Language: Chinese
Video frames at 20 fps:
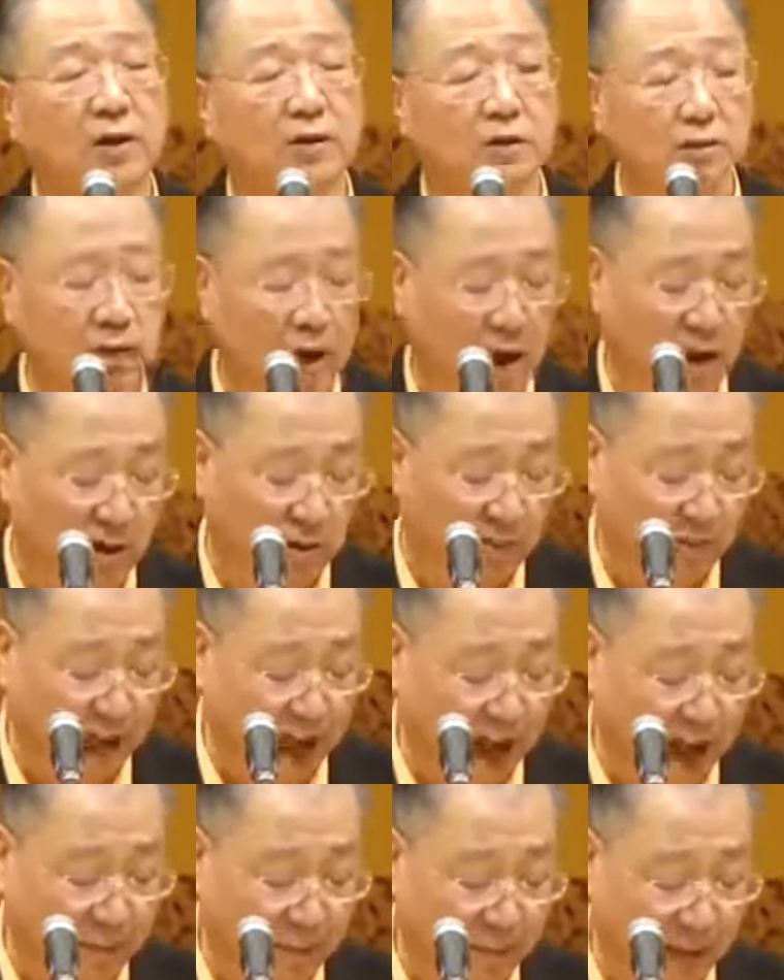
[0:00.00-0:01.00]
到
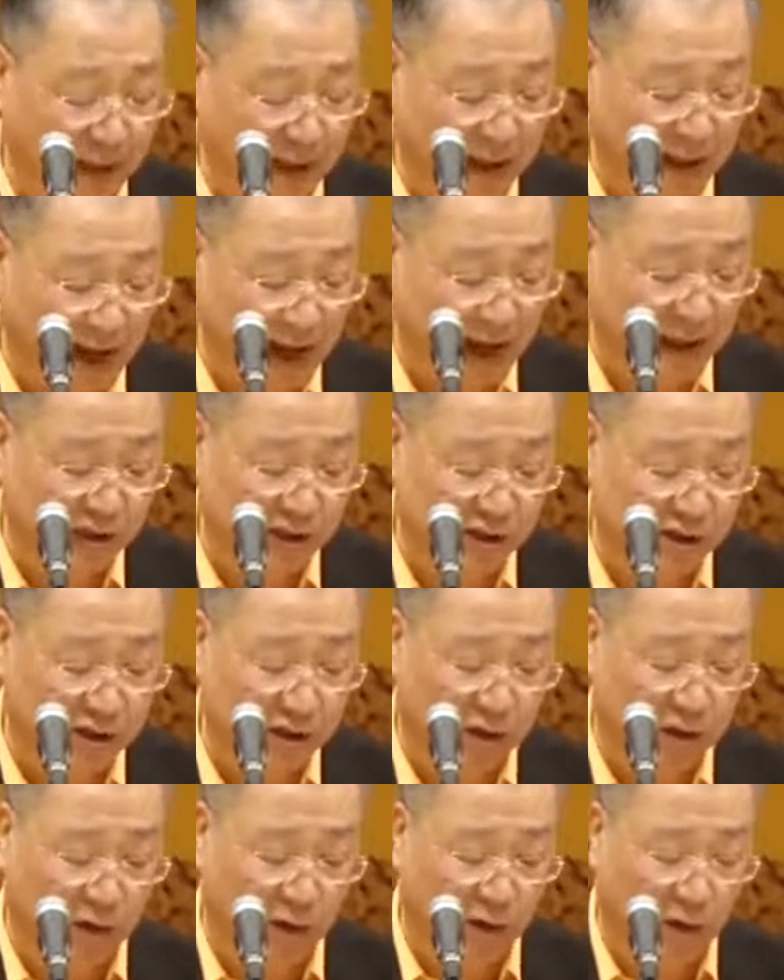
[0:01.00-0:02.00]
达彼岸之
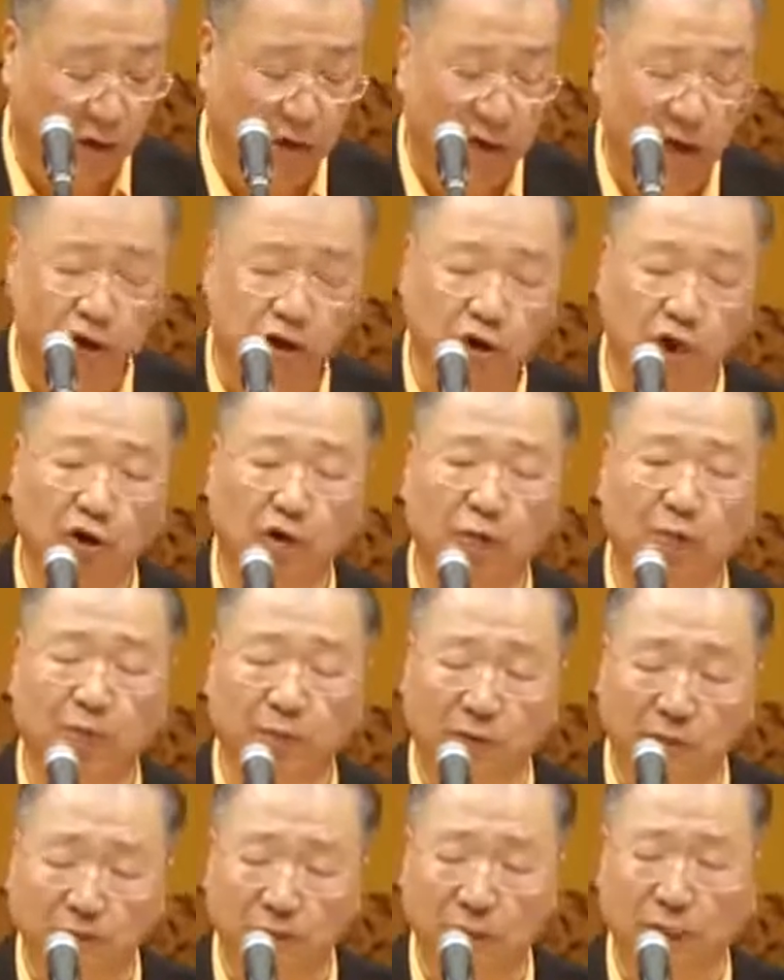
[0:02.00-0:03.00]
后，就
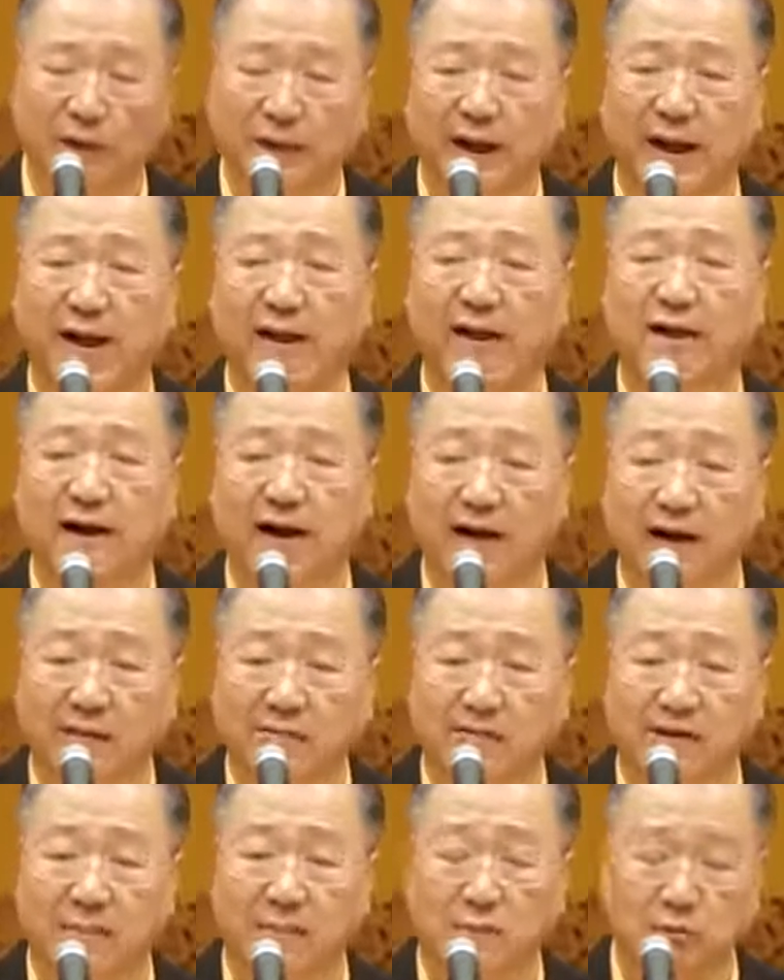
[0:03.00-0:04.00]
不会扛
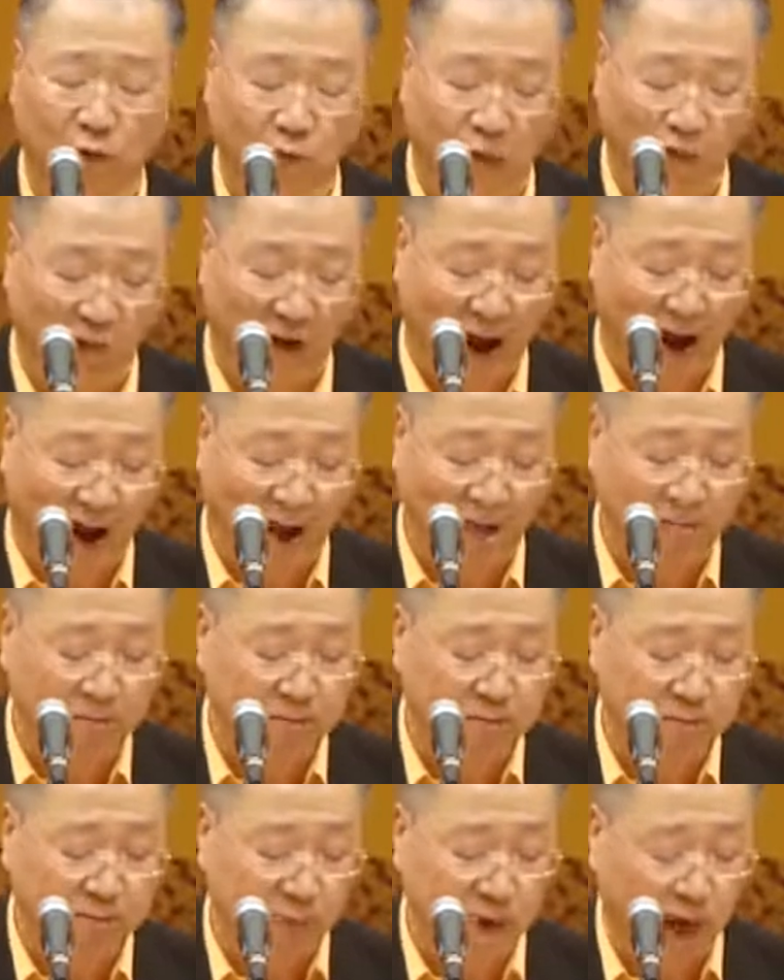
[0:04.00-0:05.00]
着木筏
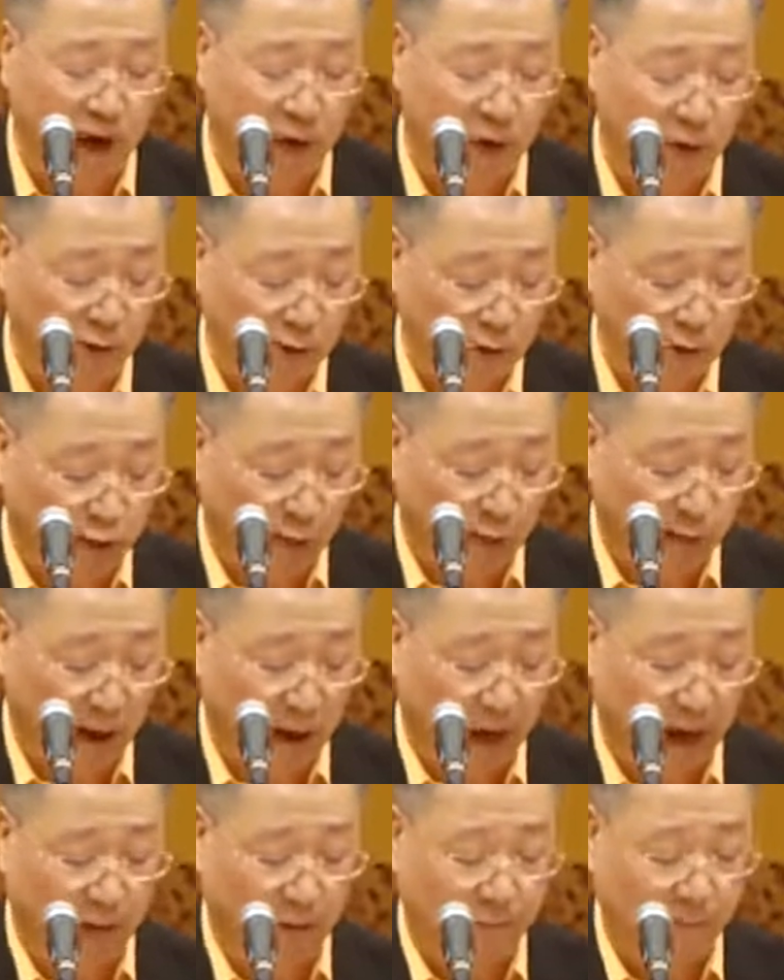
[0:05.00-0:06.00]
到处
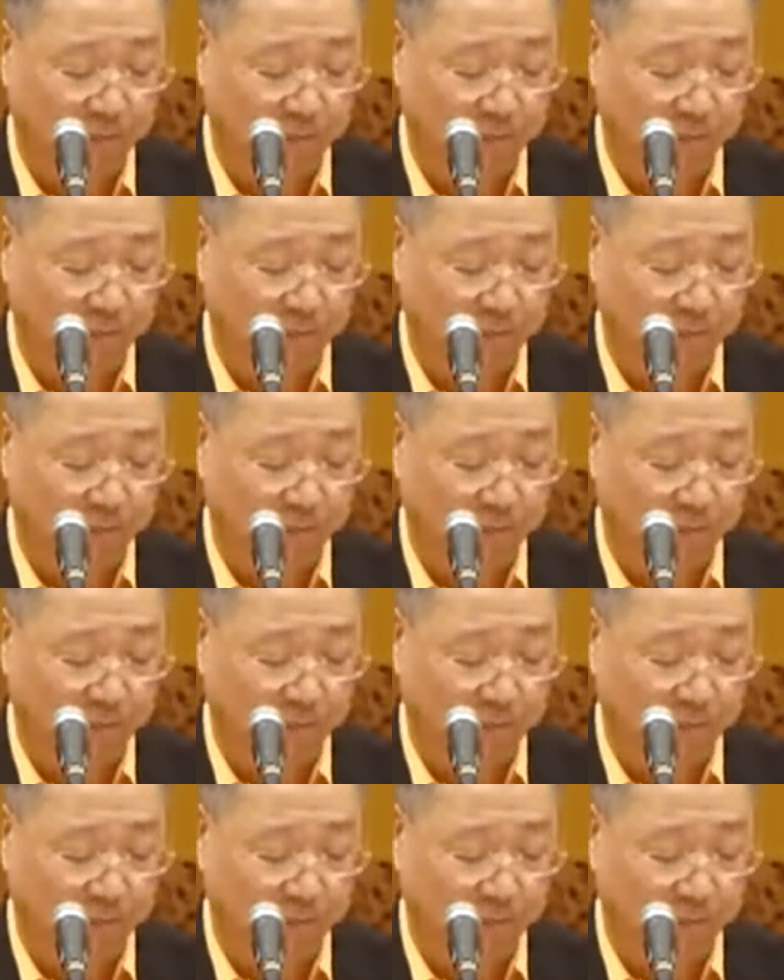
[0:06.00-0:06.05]
跑。